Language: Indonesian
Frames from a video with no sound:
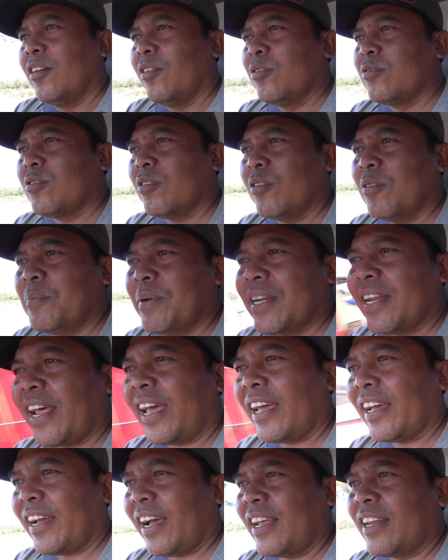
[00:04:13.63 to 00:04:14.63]
untuk
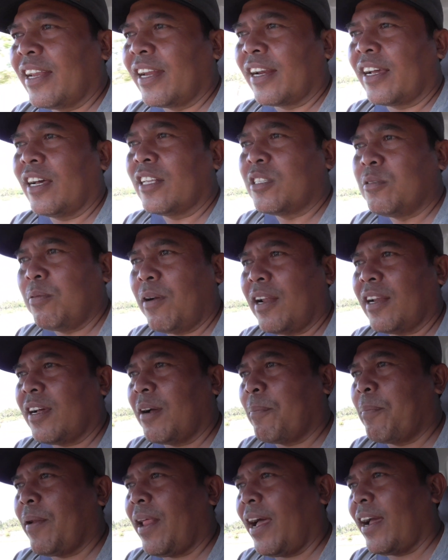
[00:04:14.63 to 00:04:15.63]
menaikkan harga jual
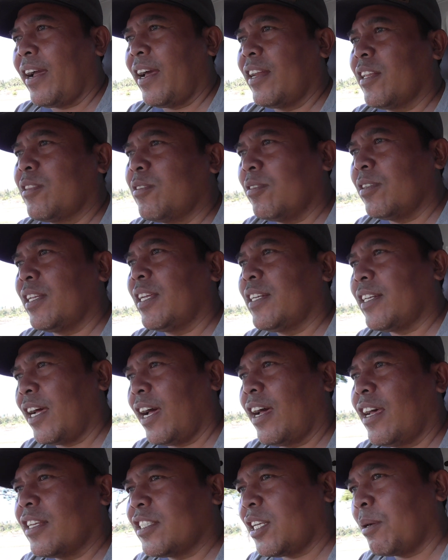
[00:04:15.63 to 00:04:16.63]
ke pelanggan itu
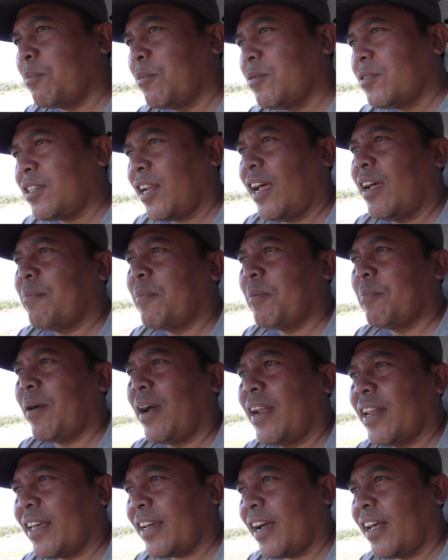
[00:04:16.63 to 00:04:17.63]
tidak semudah
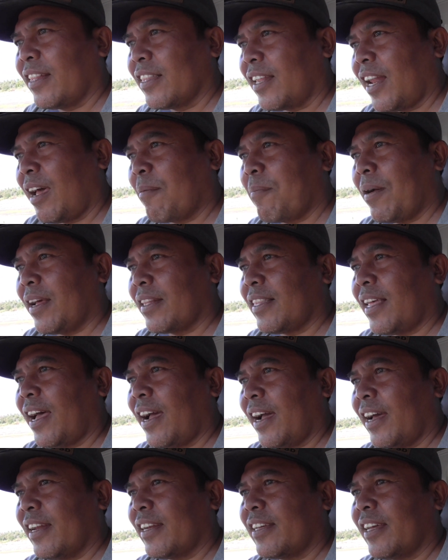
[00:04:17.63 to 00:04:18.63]
membalikkan telapak
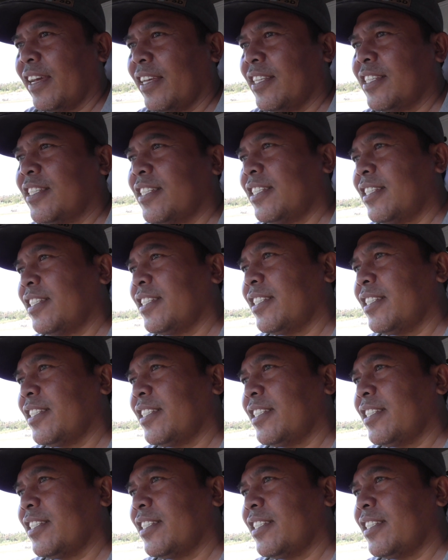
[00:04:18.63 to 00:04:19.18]
tangan guys